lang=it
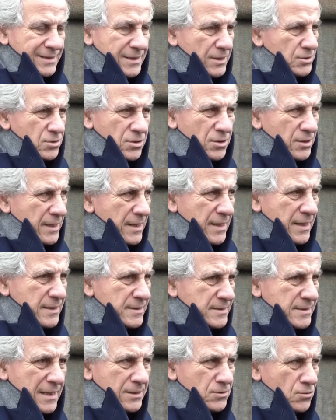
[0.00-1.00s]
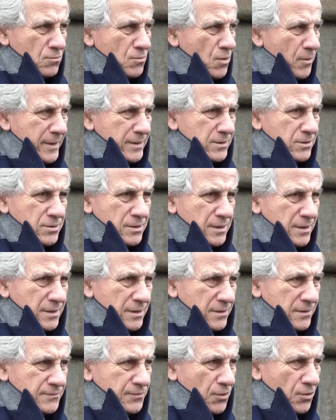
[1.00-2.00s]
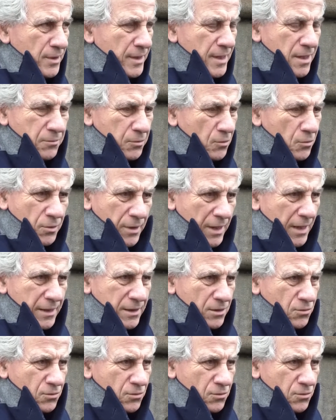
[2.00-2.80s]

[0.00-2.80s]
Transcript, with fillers: ha detto che è stato un momento di follia pura in